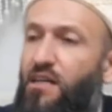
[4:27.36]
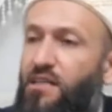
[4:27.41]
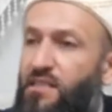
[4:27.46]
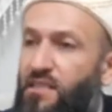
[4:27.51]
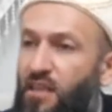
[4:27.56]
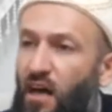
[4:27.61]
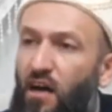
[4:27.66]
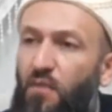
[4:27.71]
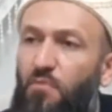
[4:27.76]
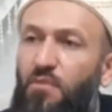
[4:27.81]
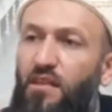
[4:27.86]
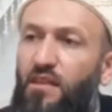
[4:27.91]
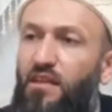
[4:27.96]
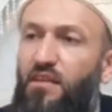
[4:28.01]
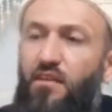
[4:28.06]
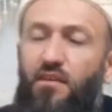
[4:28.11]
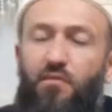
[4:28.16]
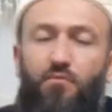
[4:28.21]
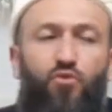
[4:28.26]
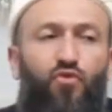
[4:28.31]

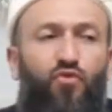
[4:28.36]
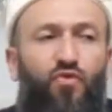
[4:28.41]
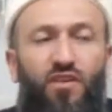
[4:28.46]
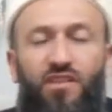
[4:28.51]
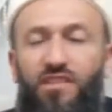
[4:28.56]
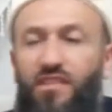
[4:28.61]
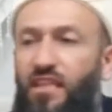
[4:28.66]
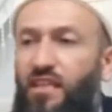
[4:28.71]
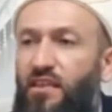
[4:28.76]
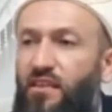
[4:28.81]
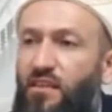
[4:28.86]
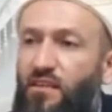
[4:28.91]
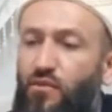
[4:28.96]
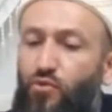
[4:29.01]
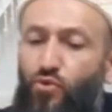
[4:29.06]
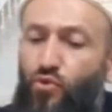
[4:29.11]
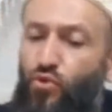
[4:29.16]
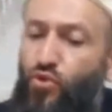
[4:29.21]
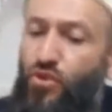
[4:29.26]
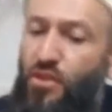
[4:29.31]
Sahabiler bu
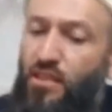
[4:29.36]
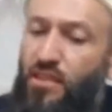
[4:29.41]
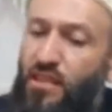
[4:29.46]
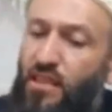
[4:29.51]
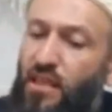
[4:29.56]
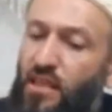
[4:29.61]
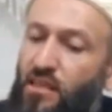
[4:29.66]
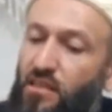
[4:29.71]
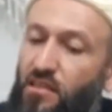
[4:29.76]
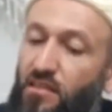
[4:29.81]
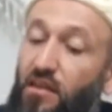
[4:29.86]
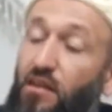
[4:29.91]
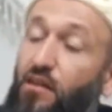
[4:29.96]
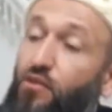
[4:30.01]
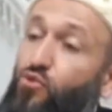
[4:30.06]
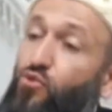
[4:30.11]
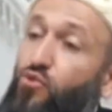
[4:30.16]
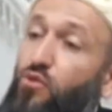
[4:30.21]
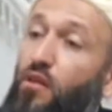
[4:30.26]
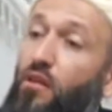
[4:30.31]
faziletleri duyunca dediler ki ya
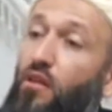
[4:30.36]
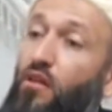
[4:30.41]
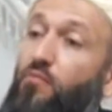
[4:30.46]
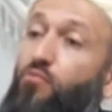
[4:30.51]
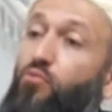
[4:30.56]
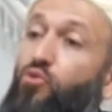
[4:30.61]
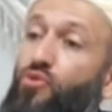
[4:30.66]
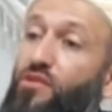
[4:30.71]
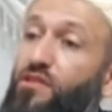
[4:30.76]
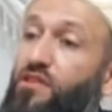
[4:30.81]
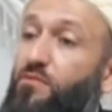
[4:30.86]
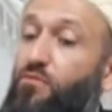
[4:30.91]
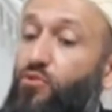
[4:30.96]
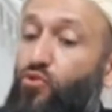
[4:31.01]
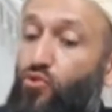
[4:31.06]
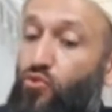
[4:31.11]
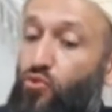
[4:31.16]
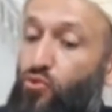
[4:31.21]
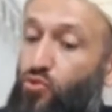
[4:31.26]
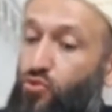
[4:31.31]
Resulallah bu nasıl bir
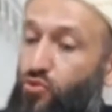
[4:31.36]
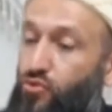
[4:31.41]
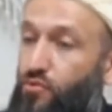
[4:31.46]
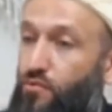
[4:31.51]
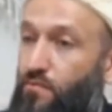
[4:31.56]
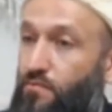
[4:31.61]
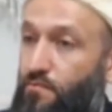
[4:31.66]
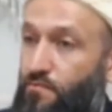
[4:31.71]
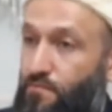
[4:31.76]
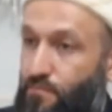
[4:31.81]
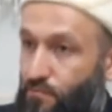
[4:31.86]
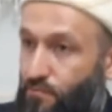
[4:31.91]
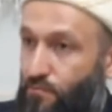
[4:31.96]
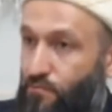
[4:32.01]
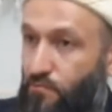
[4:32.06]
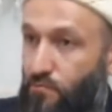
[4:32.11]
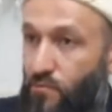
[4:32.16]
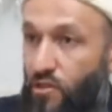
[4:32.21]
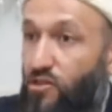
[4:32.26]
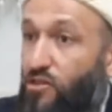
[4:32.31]
gündür?
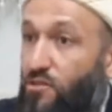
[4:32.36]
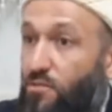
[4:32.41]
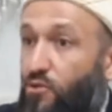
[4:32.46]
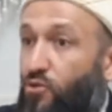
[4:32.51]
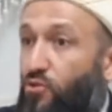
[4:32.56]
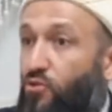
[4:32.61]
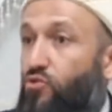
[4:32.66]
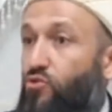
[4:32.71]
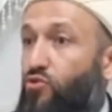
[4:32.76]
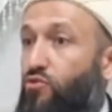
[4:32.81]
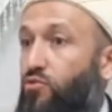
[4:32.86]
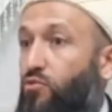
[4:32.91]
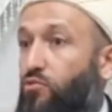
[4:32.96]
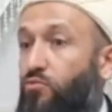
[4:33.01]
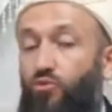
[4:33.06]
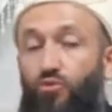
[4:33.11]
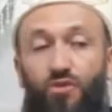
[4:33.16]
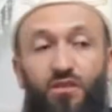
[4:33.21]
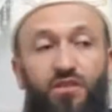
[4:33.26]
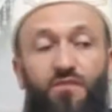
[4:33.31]
Nasıl bir gündür bu?
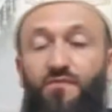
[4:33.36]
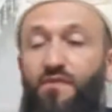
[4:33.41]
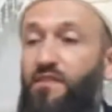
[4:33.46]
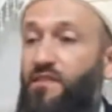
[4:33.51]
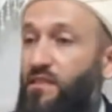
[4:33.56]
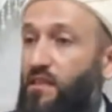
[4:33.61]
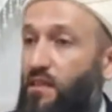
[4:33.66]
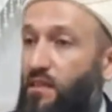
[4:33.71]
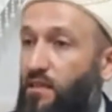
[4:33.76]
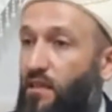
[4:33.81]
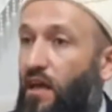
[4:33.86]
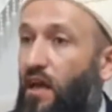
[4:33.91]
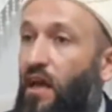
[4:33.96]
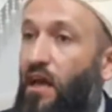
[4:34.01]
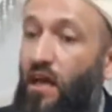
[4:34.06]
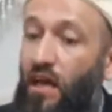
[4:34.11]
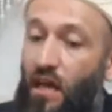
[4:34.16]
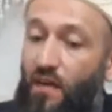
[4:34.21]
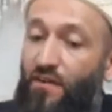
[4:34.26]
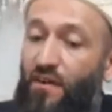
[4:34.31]
Bu nasıl fazilet?
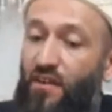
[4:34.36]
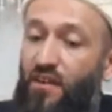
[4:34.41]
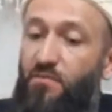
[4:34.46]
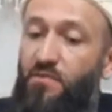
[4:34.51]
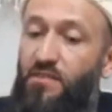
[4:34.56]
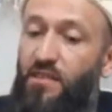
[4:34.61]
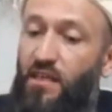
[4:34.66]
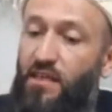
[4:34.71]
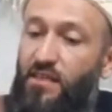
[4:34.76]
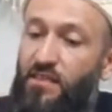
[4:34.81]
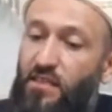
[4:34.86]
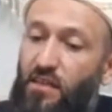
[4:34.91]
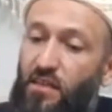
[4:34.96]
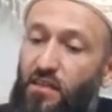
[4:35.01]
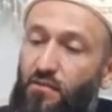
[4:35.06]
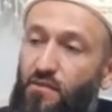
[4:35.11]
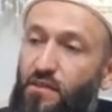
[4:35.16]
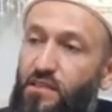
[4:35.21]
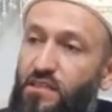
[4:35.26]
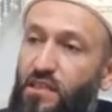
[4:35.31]
Efendimiz
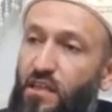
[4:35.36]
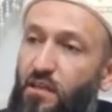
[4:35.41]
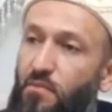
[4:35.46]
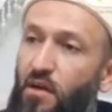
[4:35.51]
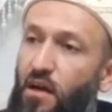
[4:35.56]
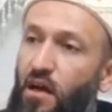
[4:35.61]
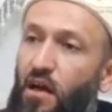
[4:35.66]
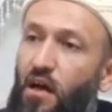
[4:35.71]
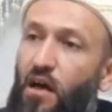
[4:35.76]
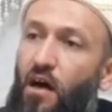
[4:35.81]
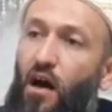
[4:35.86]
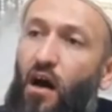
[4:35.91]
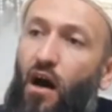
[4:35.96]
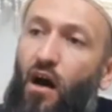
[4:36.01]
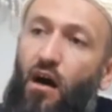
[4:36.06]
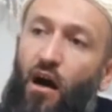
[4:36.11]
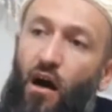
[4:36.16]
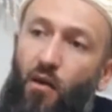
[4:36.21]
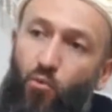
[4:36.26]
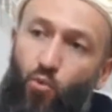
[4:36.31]
Aleyhisselatü Vesselam
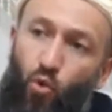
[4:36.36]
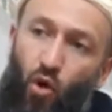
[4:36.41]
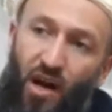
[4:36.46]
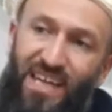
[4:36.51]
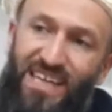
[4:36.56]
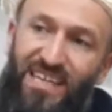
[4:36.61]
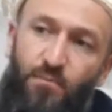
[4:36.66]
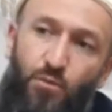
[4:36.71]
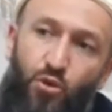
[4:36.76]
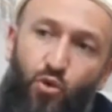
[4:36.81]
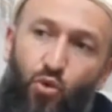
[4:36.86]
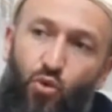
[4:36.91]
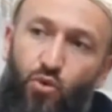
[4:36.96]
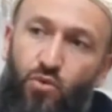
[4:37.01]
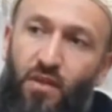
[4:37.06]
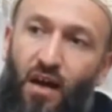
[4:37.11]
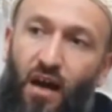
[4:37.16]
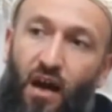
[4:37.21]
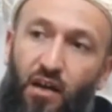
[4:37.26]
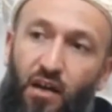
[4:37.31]
Muharrem'in
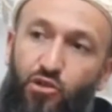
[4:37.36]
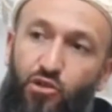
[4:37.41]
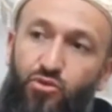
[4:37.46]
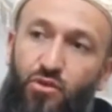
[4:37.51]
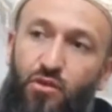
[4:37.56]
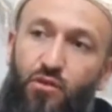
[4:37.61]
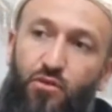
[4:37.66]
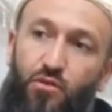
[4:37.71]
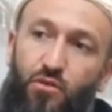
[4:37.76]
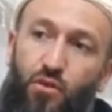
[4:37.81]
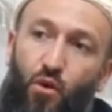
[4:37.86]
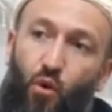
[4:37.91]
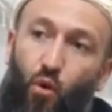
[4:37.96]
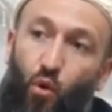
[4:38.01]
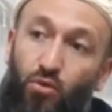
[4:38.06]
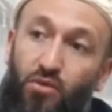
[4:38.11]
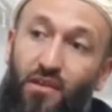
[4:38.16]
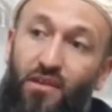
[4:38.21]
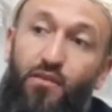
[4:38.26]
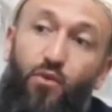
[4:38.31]
onun da aşure günde
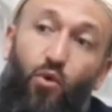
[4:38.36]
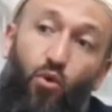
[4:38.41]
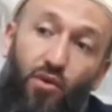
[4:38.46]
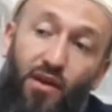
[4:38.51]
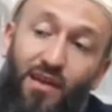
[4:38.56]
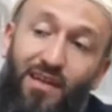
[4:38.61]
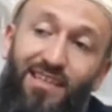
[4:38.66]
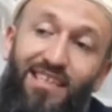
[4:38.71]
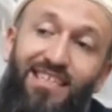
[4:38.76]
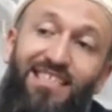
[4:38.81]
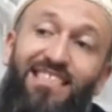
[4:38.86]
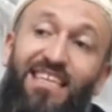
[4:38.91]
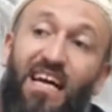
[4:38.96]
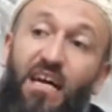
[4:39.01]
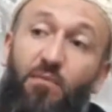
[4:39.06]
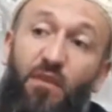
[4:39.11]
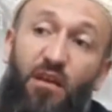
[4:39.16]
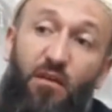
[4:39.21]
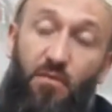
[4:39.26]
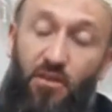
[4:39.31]
olan olayları
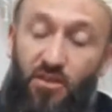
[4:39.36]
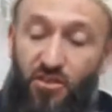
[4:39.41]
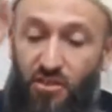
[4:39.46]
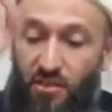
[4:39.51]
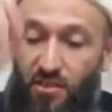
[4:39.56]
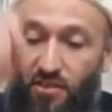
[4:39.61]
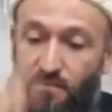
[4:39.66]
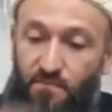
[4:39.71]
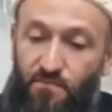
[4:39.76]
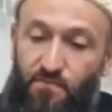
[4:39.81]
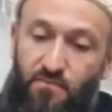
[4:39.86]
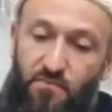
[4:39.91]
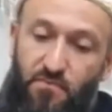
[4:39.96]
saymaya başladı.